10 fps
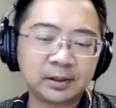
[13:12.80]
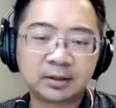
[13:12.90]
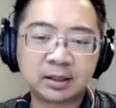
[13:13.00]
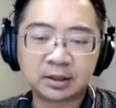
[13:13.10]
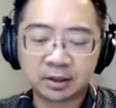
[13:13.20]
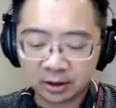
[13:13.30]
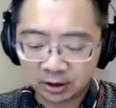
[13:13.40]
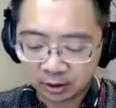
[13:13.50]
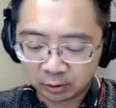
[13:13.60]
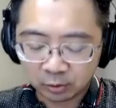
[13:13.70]
在整
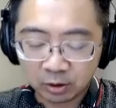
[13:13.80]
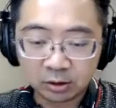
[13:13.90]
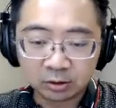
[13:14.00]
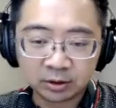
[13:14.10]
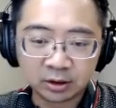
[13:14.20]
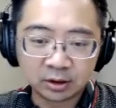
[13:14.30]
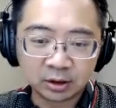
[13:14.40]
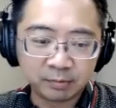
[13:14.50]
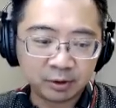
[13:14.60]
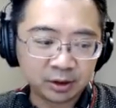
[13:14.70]
个矿工的
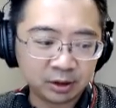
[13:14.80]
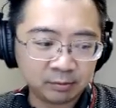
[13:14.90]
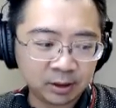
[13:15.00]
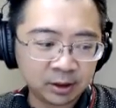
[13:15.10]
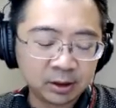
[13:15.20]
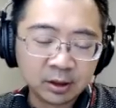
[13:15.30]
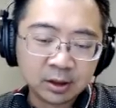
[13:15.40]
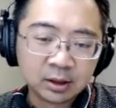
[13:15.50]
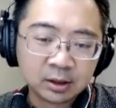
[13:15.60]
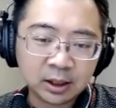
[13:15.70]
community 里面，
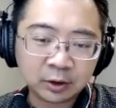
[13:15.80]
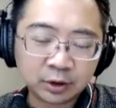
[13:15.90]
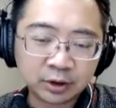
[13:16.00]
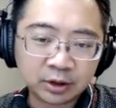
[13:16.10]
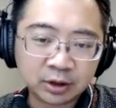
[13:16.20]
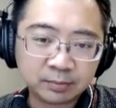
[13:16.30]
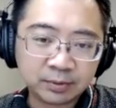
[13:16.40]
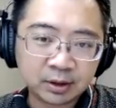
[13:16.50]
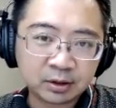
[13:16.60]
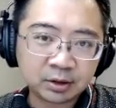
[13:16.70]
他还算是比
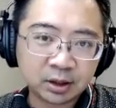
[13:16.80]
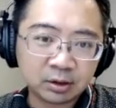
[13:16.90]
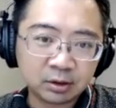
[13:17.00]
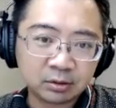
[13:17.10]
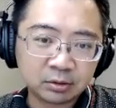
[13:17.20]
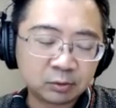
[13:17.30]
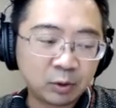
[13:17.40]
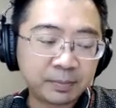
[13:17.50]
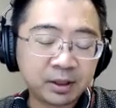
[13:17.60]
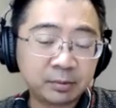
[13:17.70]
较早
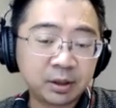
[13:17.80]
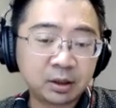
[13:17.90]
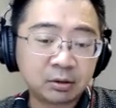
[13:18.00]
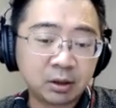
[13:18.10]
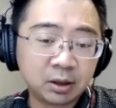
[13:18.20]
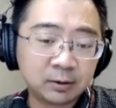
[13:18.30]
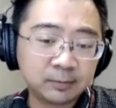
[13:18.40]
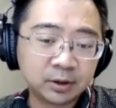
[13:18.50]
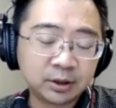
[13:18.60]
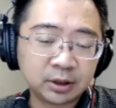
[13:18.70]
挖比特币的矿，
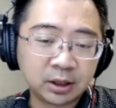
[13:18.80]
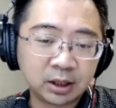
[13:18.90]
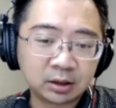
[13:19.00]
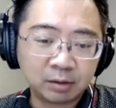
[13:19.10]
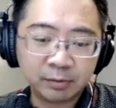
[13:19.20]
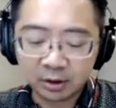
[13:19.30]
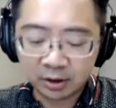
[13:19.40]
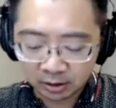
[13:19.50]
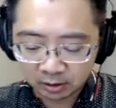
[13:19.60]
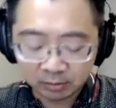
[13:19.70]
而且他
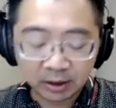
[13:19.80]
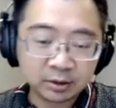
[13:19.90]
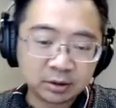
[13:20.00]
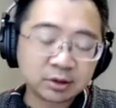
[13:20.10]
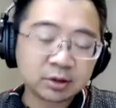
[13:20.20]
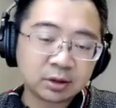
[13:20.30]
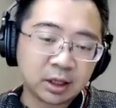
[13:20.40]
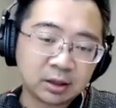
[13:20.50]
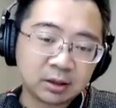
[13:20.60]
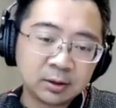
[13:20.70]
community 蛮支持
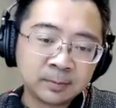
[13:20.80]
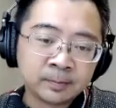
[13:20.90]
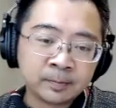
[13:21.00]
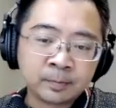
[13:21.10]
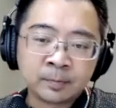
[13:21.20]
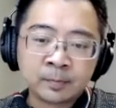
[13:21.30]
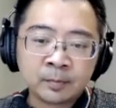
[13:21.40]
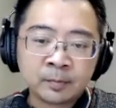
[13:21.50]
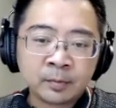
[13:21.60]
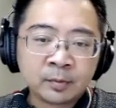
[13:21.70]
他的。
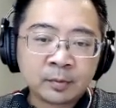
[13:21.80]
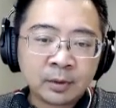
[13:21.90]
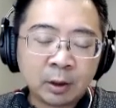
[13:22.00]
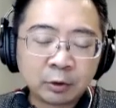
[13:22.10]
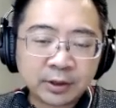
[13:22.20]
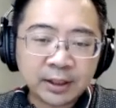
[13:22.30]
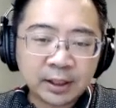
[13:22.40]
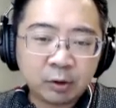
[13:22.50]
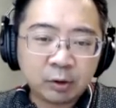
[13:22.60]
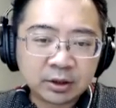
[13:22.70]
那我觉得这一点
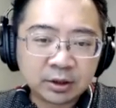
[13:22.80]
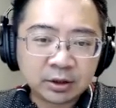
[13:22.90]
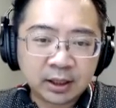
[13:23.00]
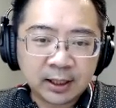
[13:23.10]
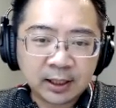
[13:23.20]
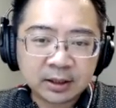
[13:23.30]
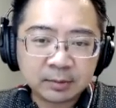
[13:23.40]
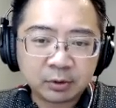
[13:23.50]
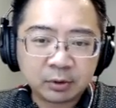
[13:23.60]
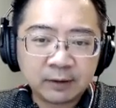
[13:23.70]
的话，是给大家一些
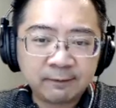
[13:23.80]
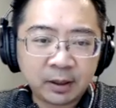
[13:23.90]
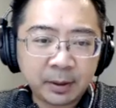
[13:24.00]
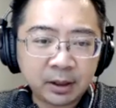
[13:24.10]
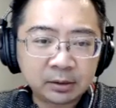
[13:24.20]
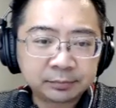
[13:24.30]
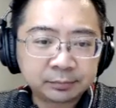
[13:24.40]
不同看法吧。